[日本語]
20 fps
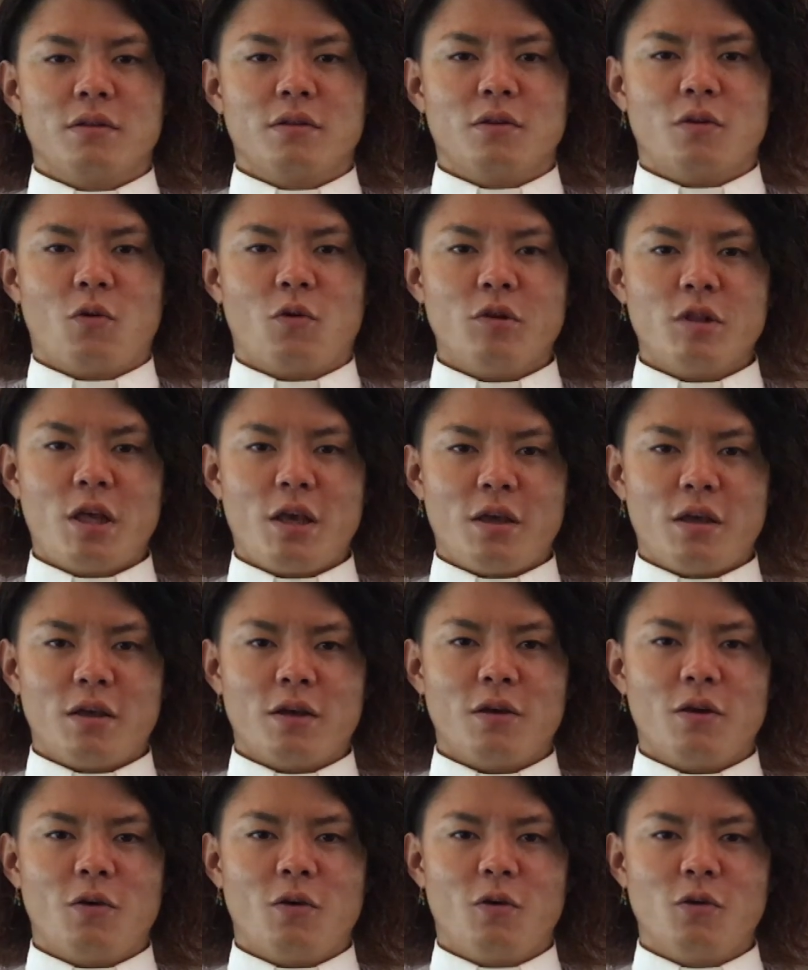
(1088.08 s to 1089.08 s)
これ
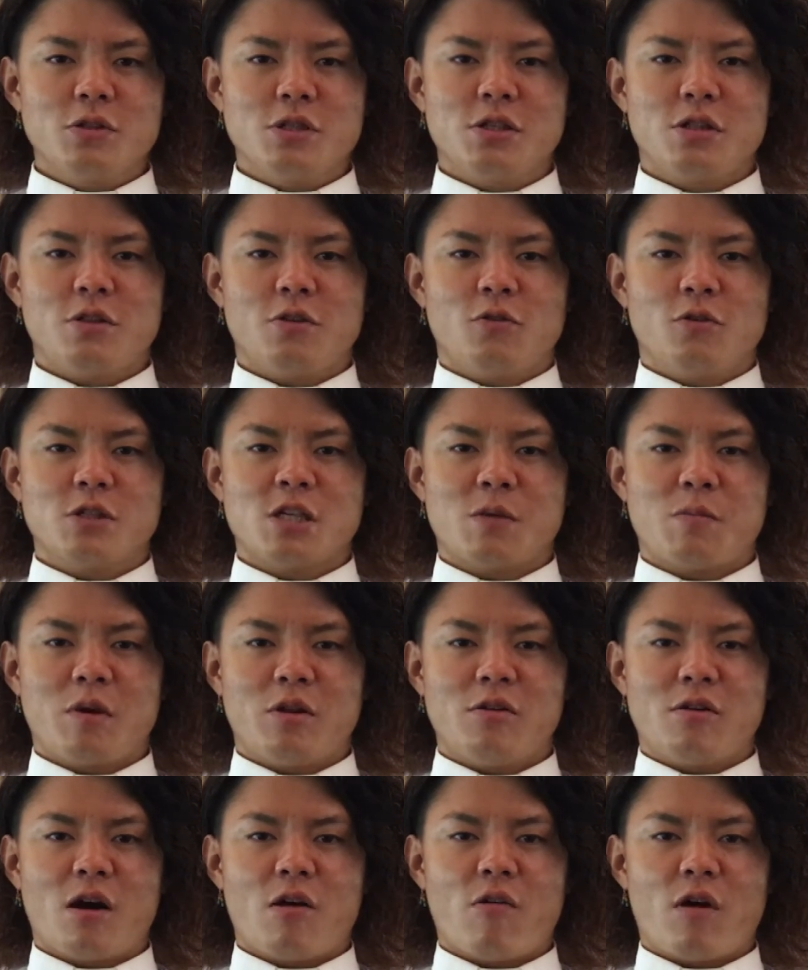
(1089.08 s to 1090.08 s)
で本日の
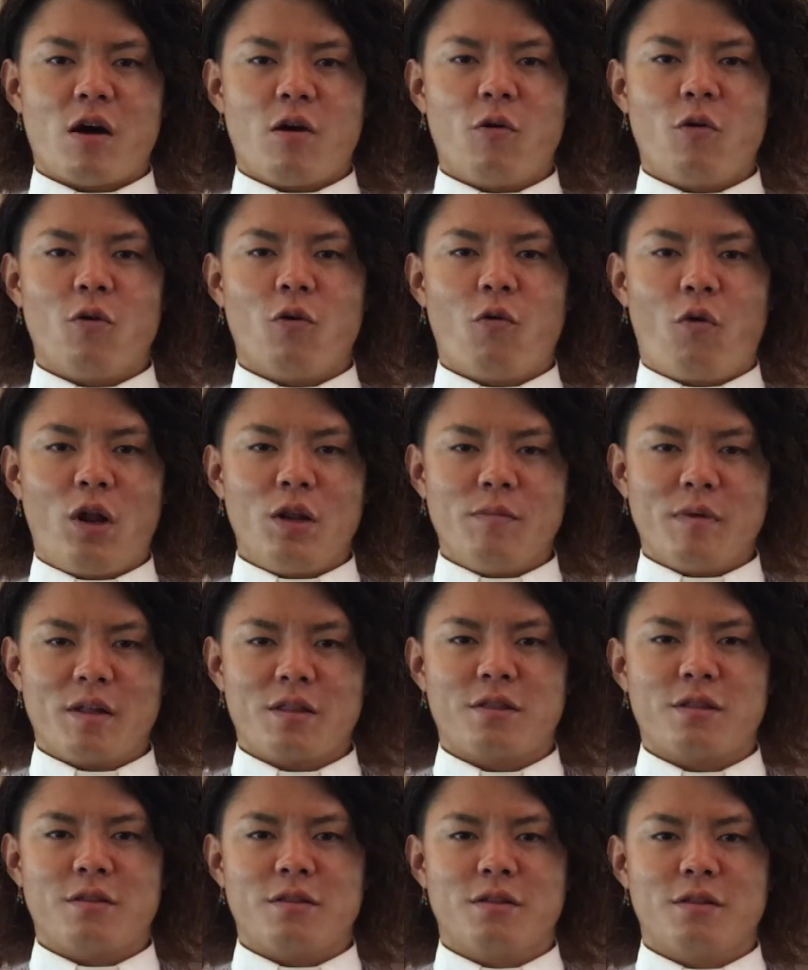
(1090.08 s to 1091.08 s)
チャペルアワーを終わりま
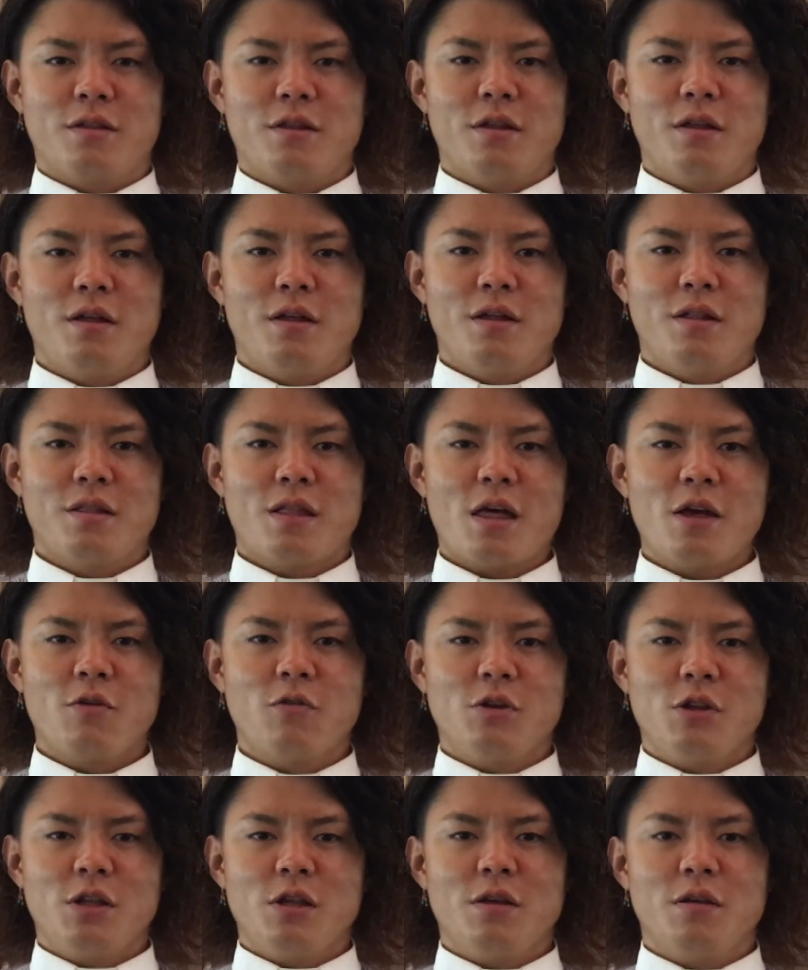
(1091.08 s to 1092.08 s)
す。最
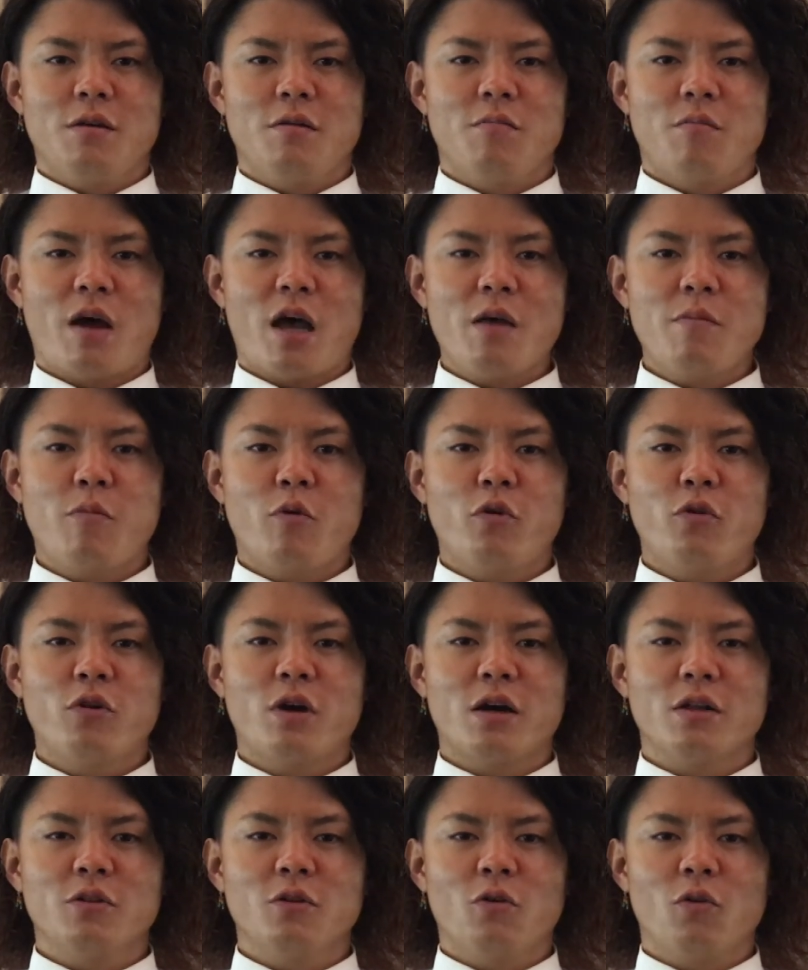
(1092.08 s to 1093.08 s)
後に
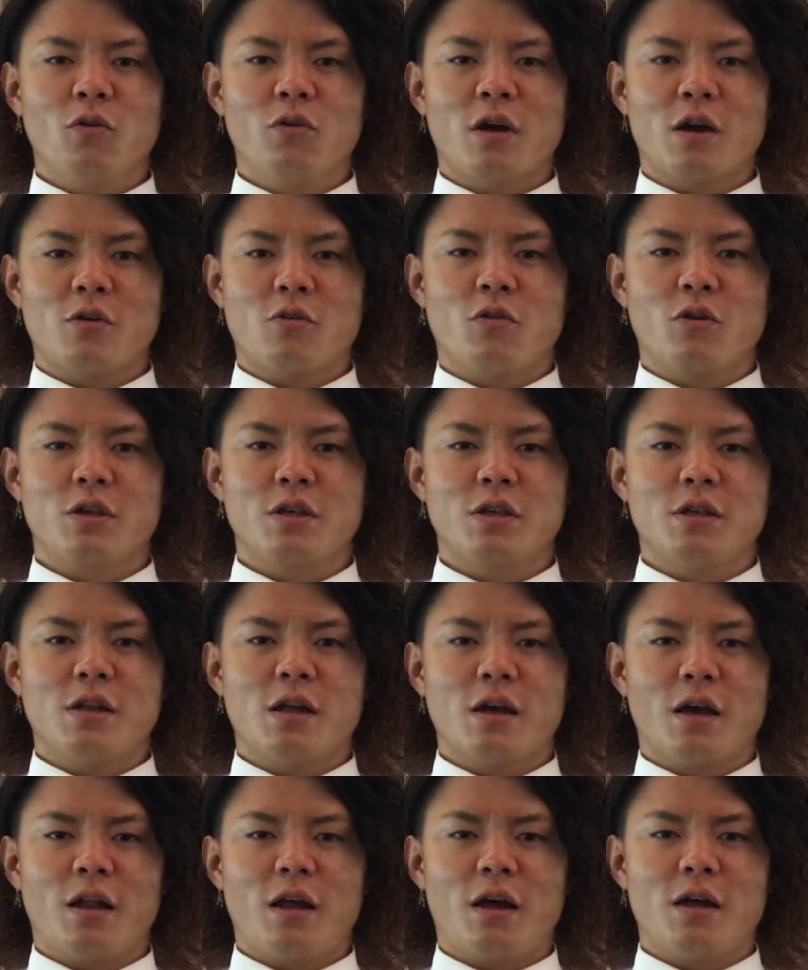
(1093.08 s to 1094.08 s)
パイプオルガンの音楽を聴き
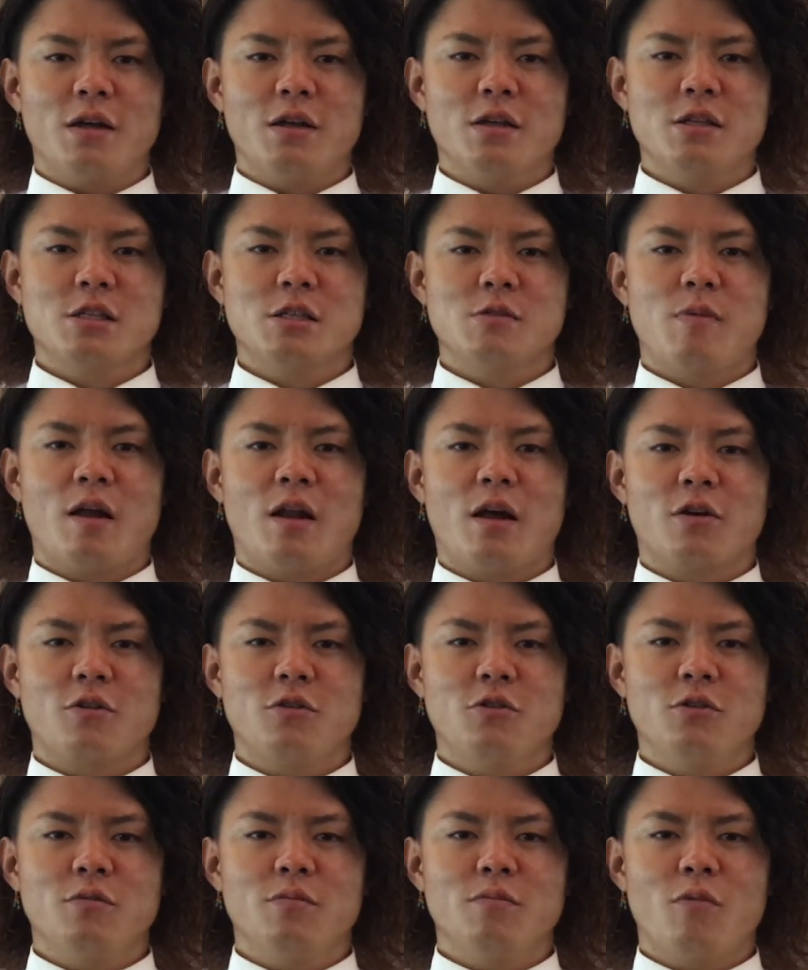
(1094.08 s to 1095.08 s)
ながらしばら
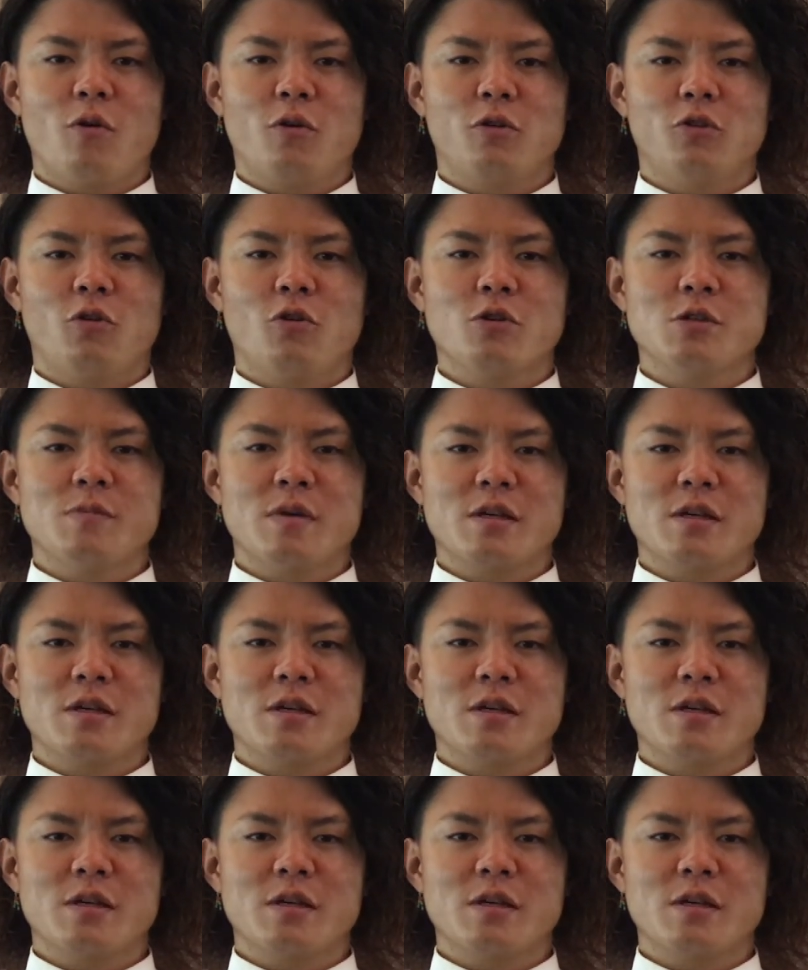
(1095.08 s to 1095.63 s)
く黙祷しま